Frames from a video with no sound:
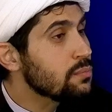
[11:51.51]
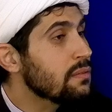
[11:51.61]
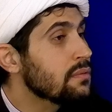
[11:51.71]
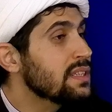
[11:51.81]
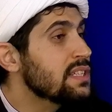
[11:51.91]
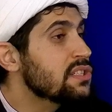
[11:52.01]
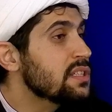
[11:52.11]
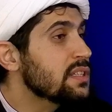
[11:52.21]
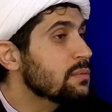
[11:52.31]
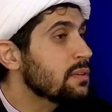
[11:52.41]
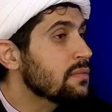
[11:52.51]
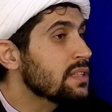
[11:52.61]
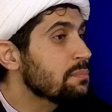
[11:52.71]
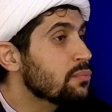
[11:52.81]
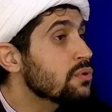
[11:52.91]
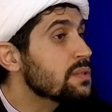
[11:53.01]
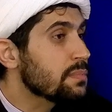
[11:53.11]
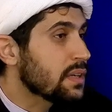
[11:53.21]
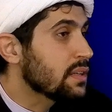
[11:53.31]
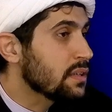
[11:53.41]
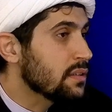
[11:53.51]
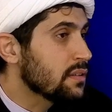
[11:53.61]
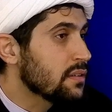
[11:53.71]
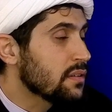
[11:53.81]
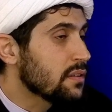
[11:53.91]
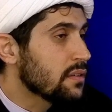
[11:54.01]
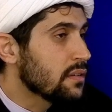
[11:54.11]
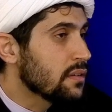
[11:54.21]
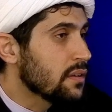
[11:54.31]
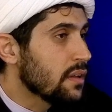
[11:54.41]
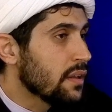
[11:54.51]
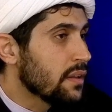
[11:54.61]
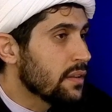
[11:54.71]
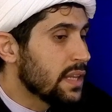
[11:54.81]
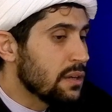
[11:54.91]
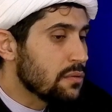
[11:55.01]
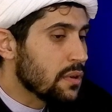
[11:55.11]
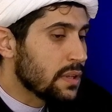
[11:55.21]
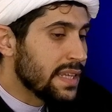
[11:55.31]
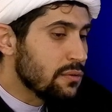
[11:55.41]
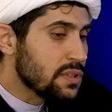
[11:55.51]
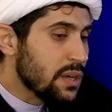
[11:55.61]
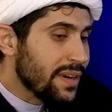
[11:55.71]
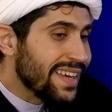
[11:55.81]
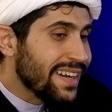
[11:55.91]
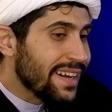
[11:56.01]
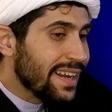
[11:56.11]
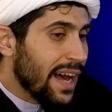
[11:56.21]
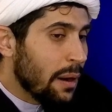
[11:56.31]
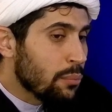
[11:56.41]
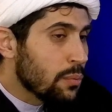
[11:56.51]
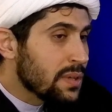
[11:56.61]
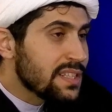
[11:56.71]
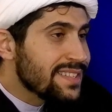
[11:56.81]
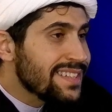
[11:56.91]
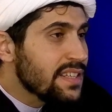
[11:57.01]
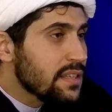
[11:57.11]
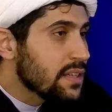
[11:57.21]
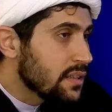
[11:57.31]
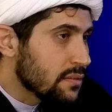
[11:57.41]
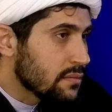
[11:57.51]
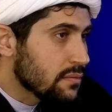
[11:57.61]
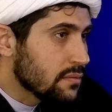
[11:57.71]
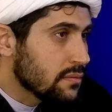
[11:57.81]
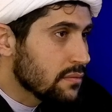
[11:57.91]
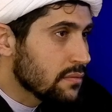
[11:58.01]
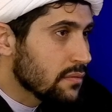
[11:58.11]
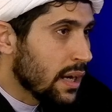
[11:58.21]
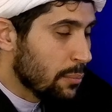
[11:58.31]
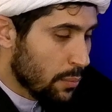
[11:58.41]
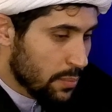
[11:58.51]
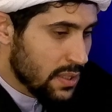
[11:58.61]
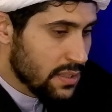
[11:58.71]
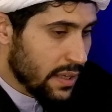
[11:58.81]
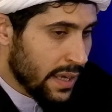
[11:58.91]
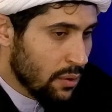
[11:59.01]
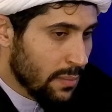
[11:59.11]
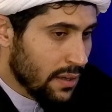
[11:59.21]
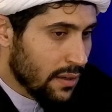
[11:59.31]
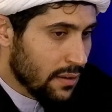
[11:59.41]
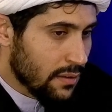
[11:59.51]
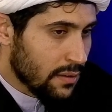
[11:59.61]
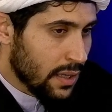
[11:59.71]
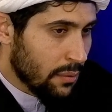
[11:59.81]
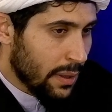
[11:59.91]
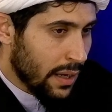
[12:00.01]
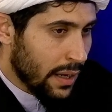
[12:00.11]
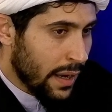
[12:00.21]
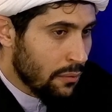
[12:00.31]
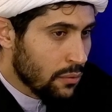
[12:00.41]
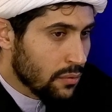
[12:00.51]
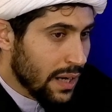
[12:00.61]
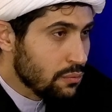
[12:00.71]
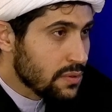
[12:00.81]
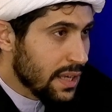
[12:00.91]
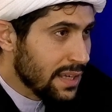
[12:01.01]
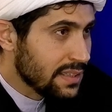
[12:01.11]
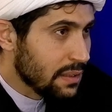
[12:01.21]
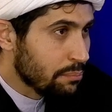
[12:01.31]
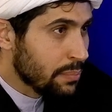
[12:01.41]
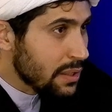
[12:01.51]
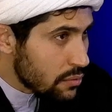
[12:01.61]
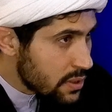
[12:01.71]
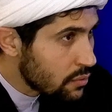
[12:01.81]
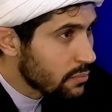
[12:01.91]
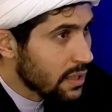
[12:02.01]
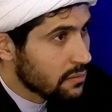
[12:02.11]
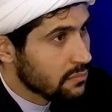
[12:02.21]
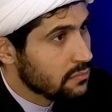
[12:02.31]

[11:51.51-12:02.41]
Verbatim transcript: uma vida digna, uma vida próspera. Né? Deus, Deus não quer a pobreza de ninguém. Sim. A pobreza é, uma, é, é algo causada pelo ser humano.